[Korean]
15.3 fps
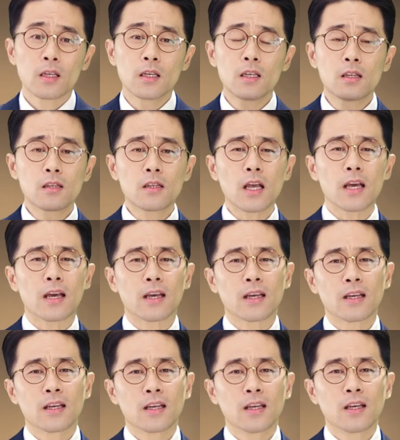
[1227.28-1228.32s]
이때
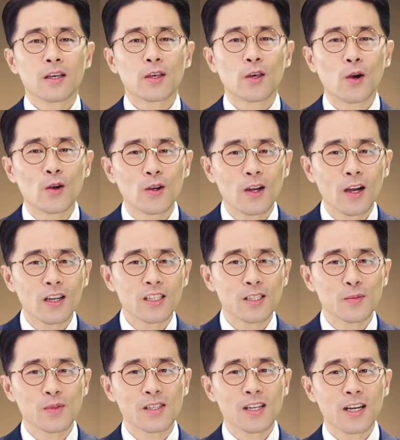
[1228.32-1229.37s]

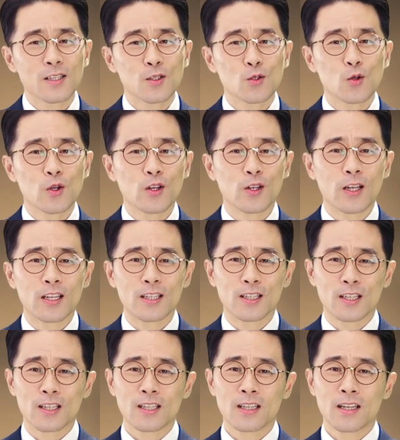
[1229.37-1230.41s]
경각심을 가지고 일어난
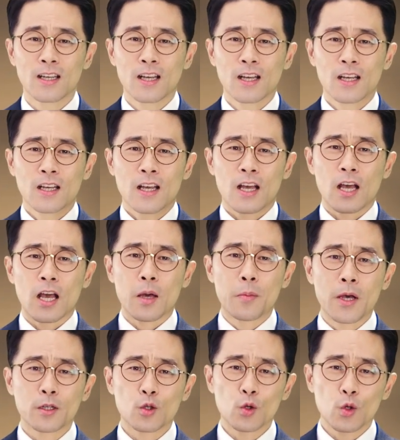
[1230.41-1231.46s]
이들이
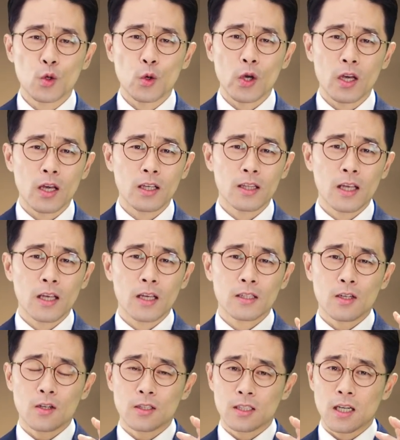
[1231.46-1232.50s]
에베소 교회에
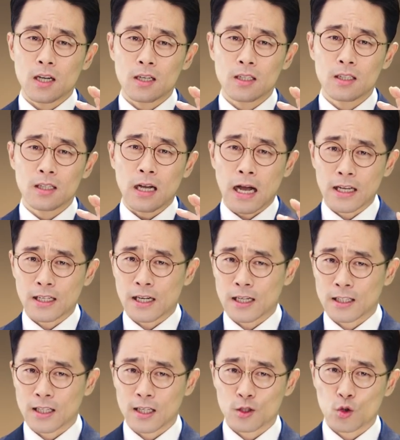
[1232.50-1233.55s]
대해서 제가 그 강의를
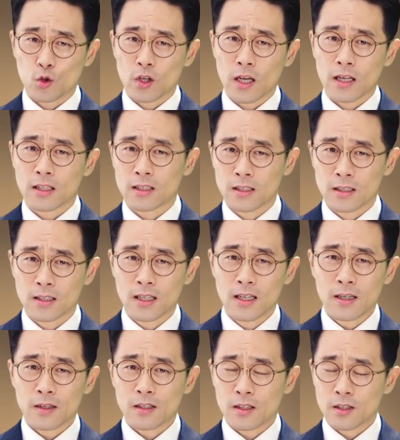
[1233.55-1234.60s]
할 때 소개한
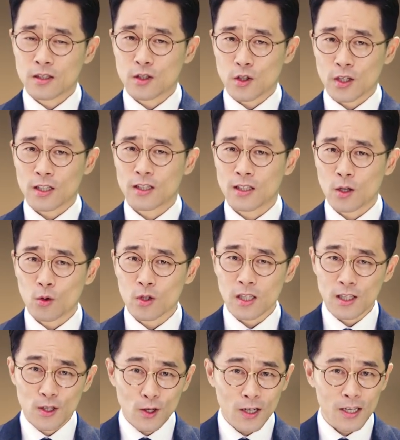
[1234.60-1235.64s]
적이 있는데 혹시
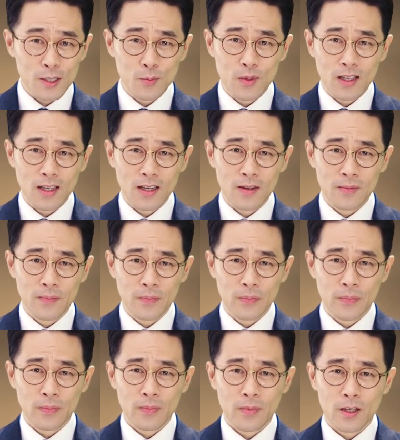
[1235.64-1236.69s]
기억하십니까?
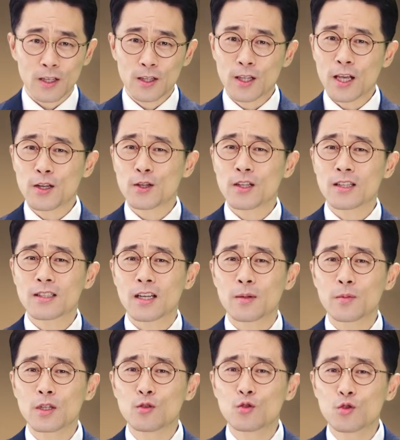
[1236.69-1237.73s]
이때 일어난
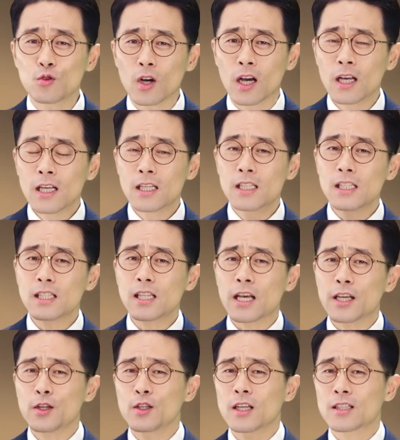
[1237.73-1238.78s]
사람들이 누군가? 이 시대에
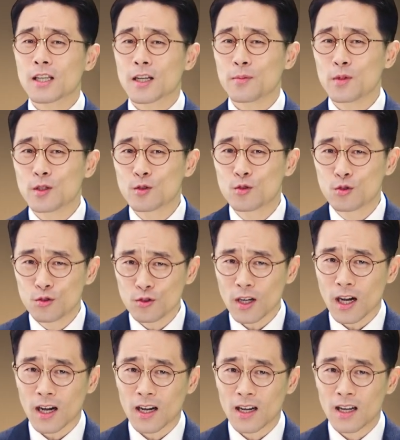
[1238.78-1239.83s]
일어난 사람들이
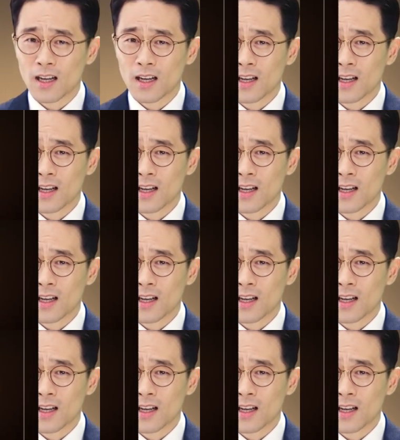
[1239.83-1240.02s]
누군가?